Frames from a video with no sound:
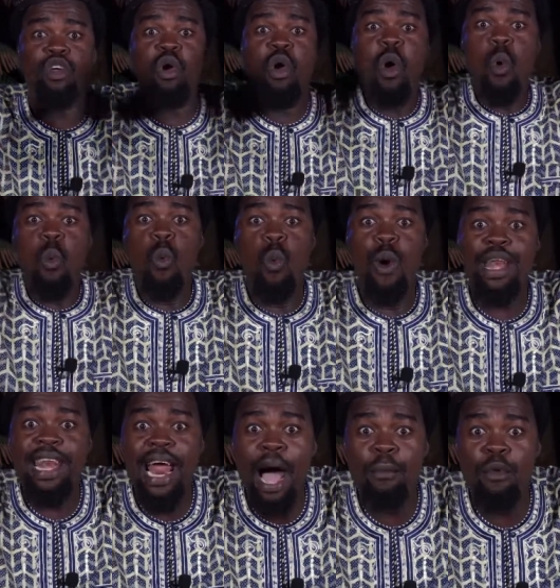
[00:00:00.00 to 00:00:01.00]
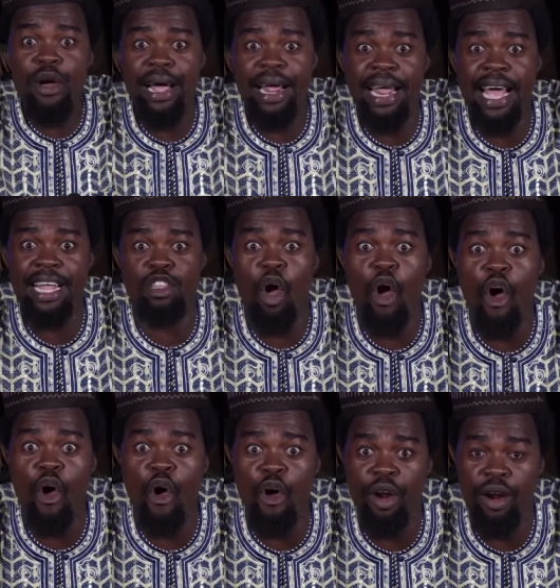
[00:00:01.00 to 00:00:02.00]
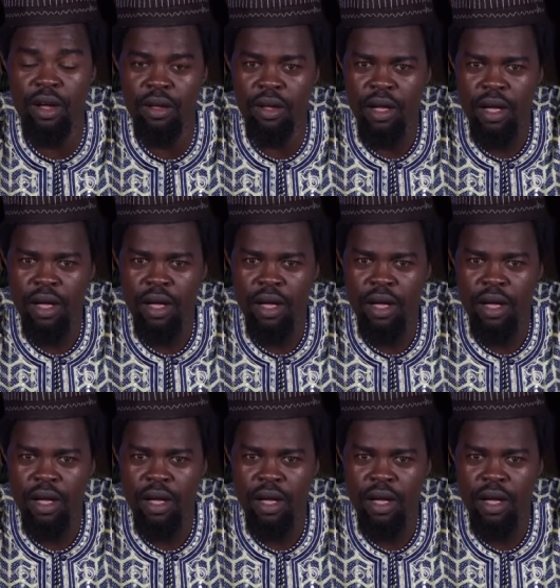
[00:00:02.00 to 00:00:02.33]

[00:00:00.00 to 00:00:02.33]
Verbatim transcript: de âme le Créateur,